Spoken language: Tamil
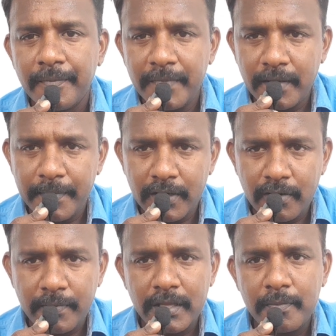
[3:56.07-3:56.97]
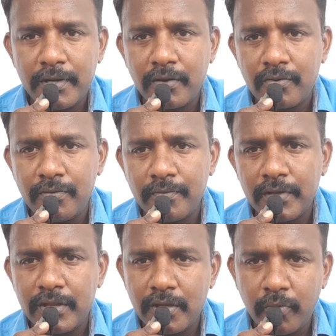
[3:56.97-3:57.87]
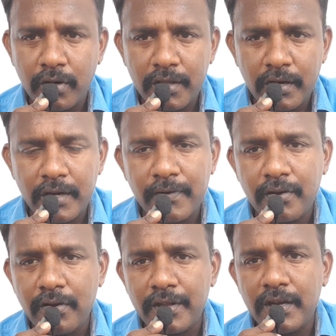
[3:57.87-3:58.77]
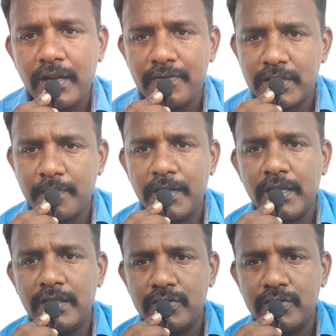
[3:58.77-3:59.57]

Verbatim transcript: மிகப்பெரிய உள்ள பாதிப்பு நடக்கும் இந்த பொருளாதாரம் அடிவாங்க அதனால் அவசரப்பட்டு எந்த